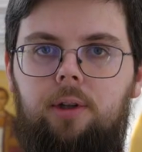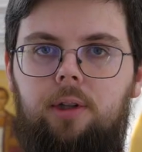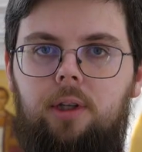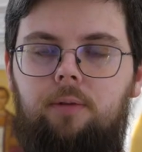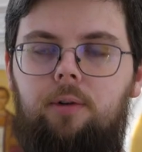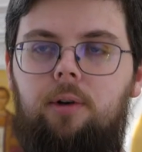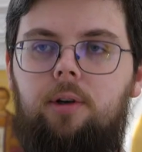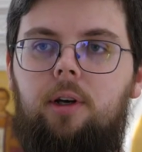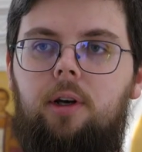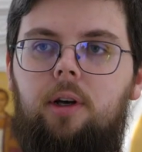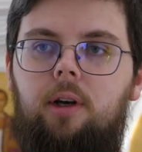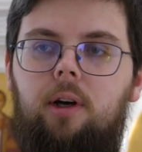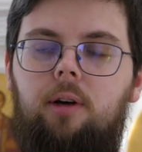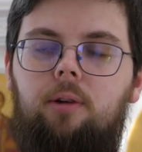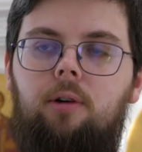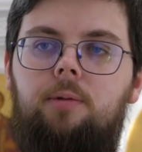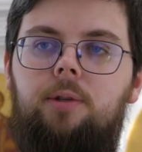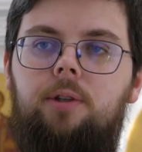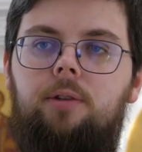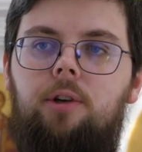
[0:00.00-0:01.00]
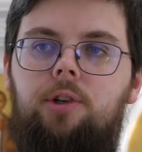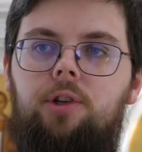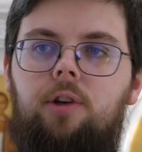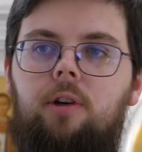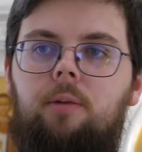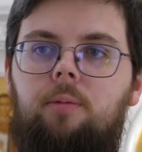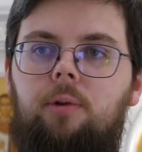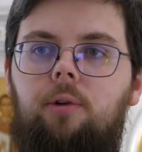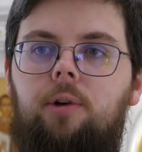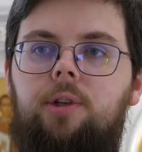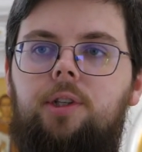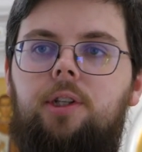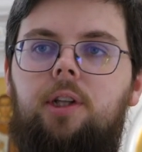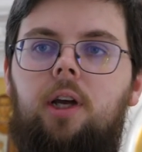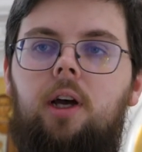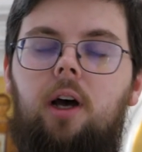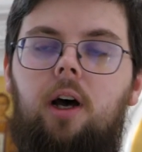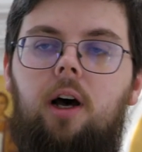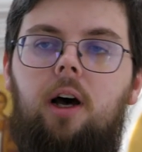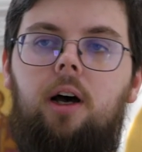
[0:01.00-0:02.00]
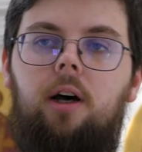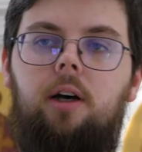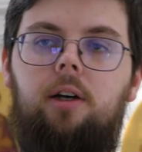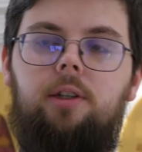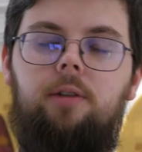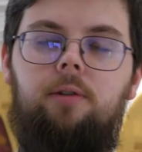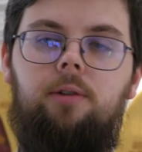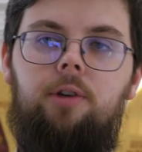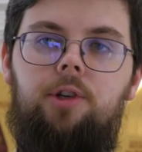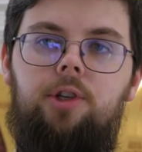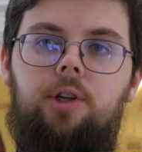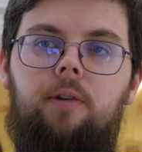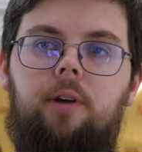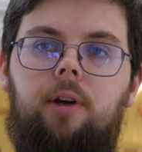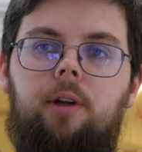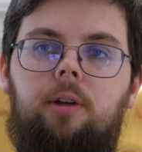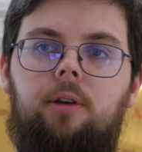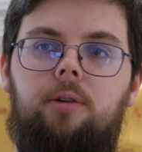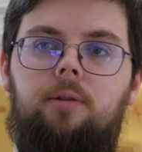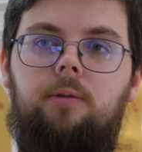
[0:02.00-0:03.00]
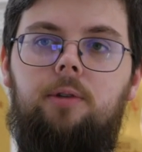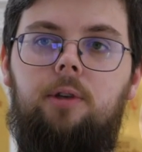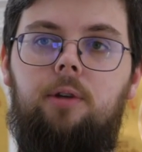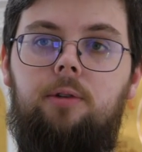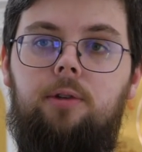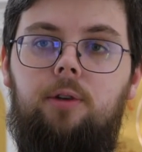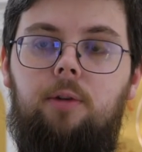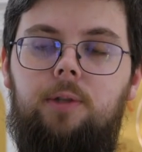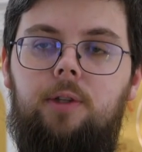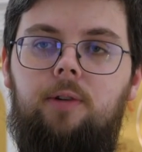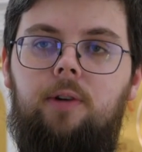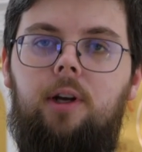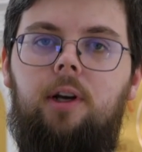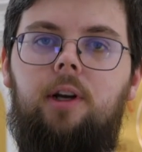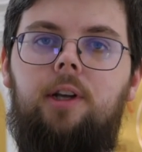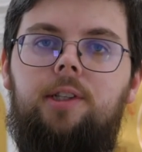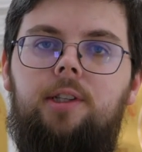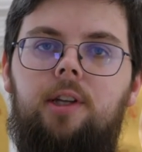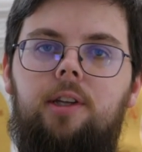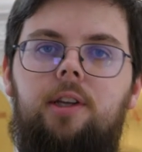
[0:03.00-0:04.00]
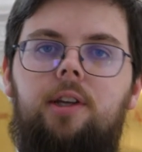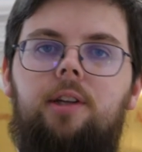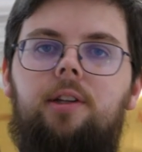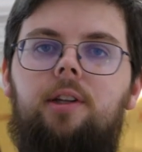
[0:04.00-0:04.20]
того, о ком святой человек просит. А святой человек – это, собственно говоря, христианин,